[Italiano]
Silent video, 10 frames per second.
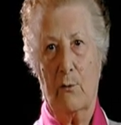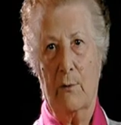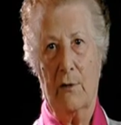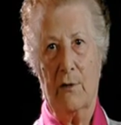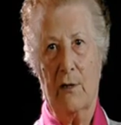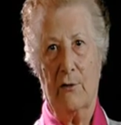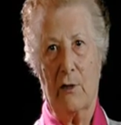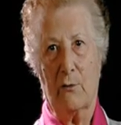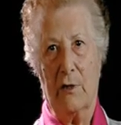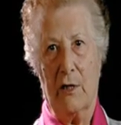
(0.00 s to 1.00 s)
è stato quello di
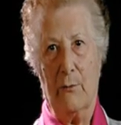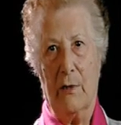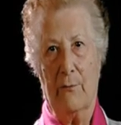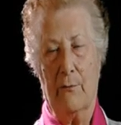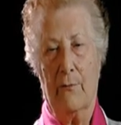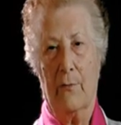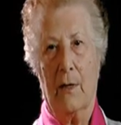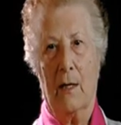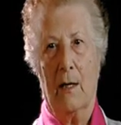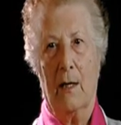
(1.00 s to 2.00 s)
lotta continua,
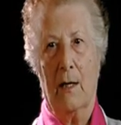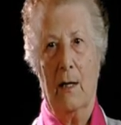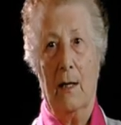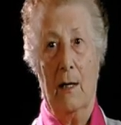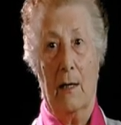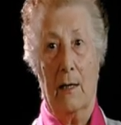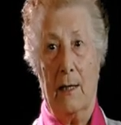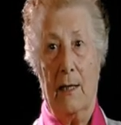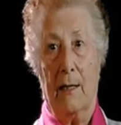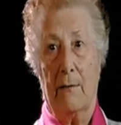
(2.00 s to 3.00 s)

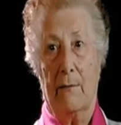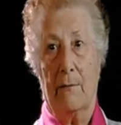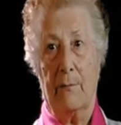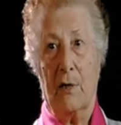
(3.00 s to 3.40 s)
che